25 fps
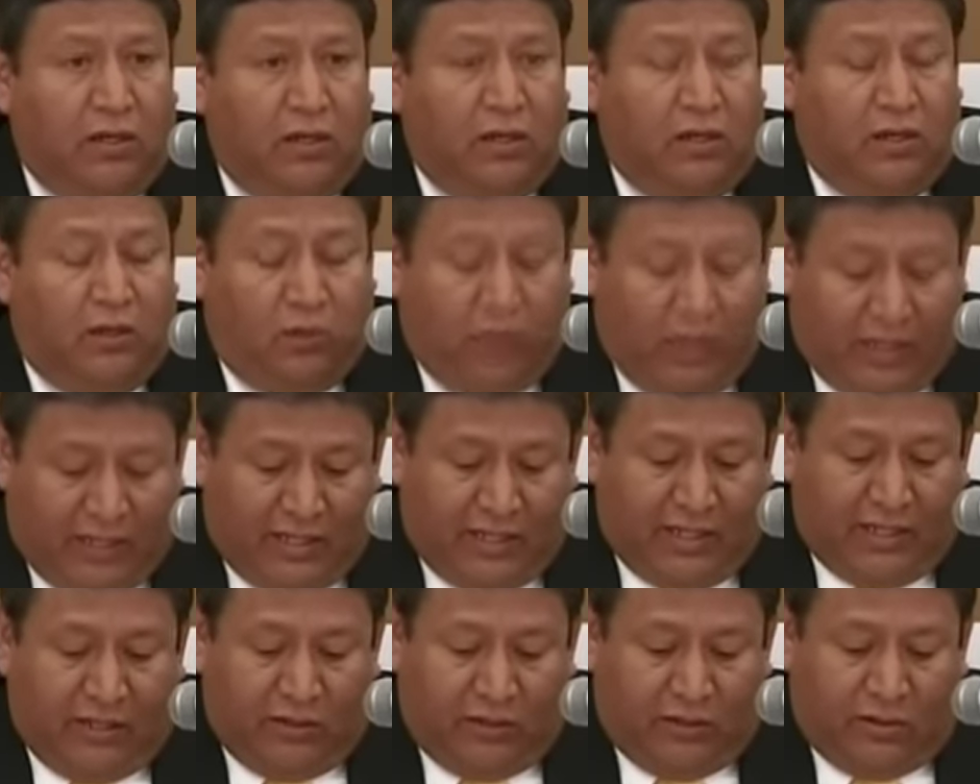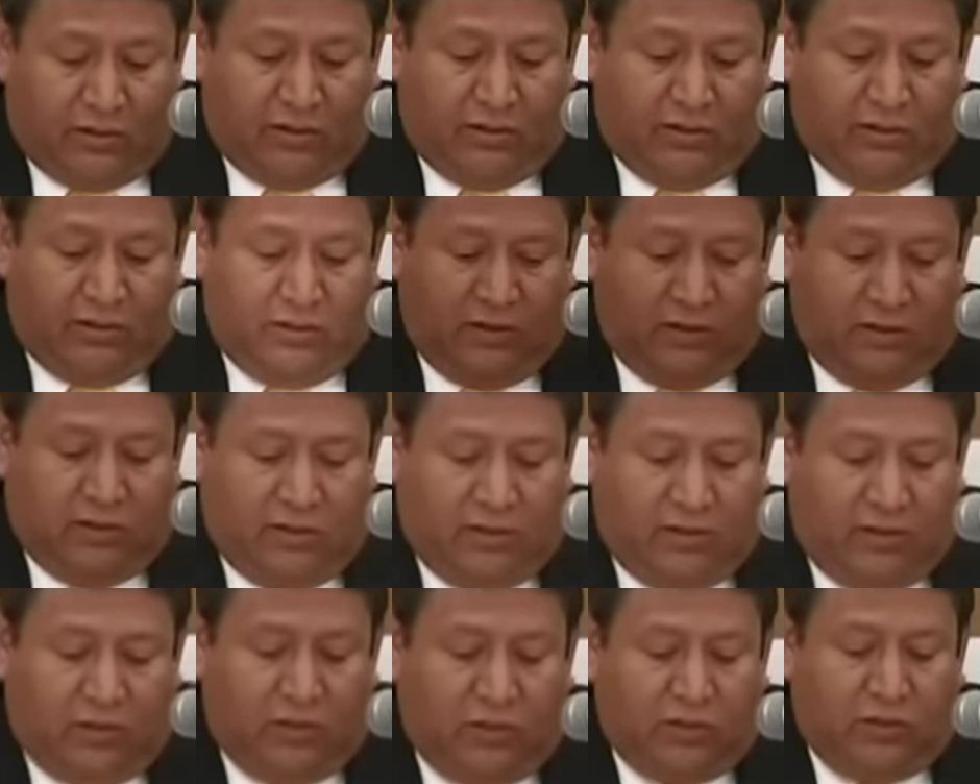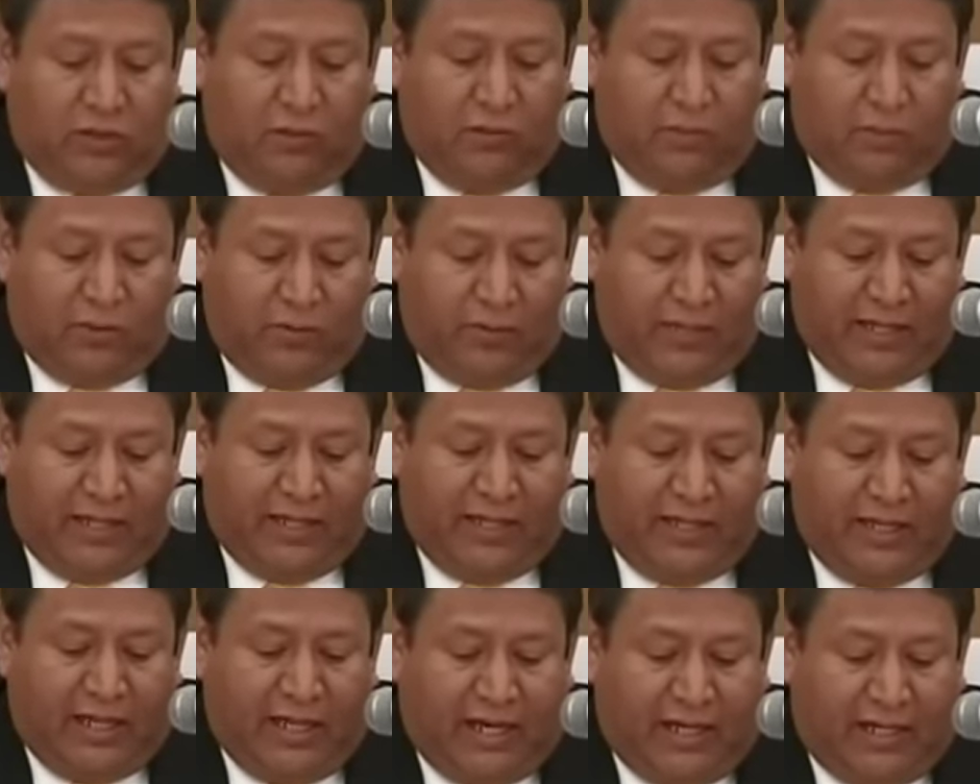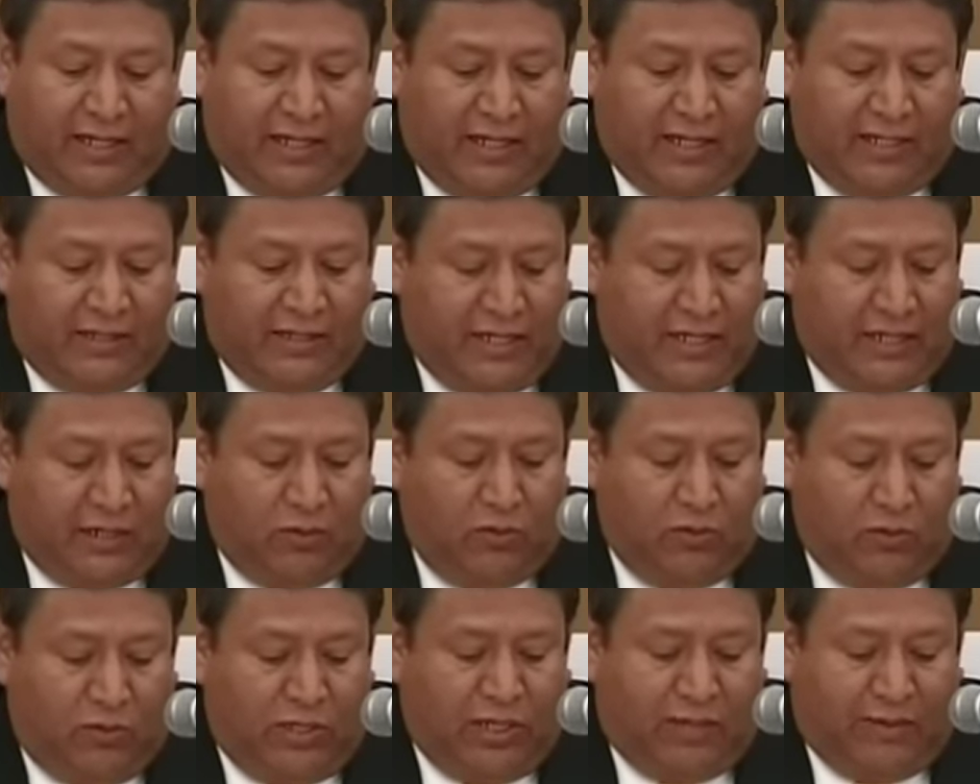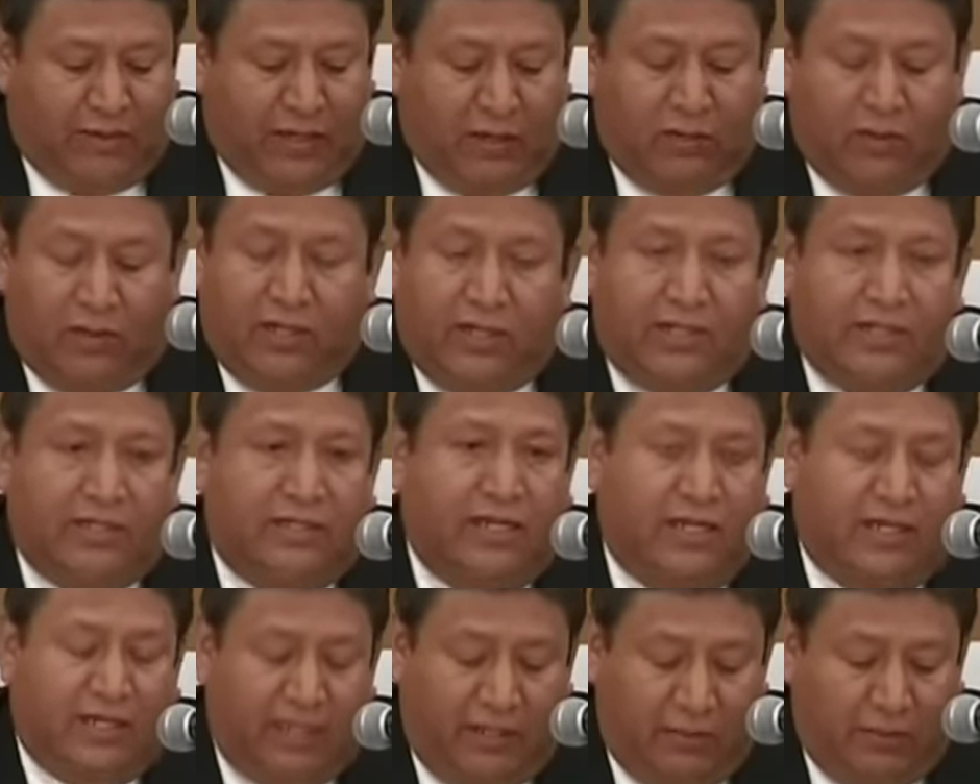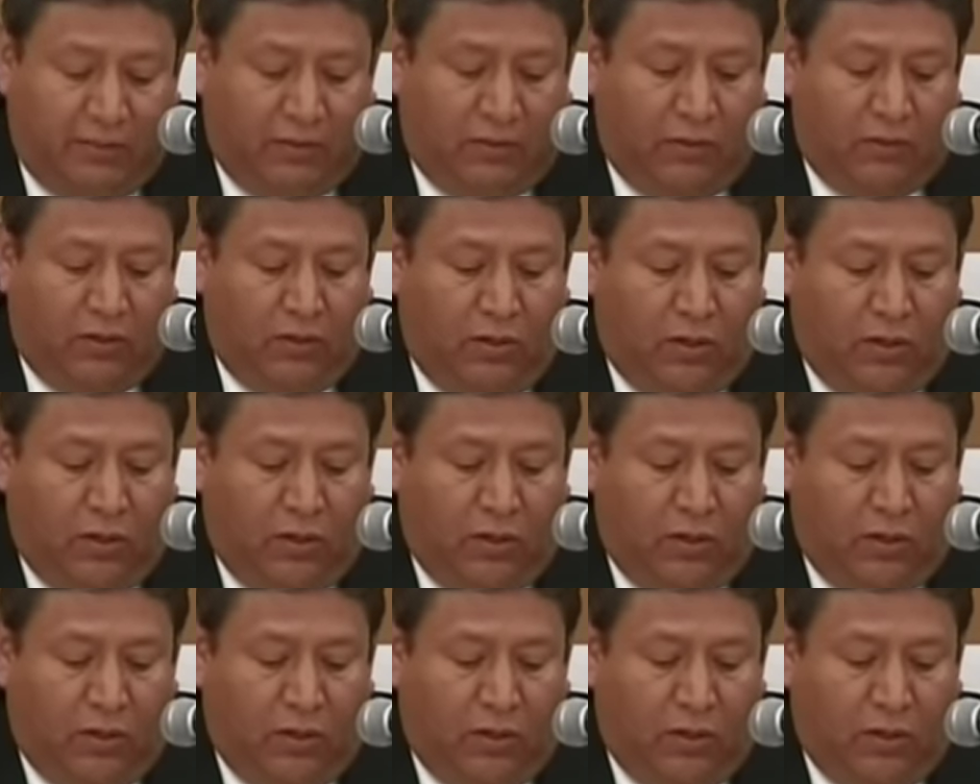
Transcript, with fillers: Lo anterior nos compromete a realizar un trabajo legislativo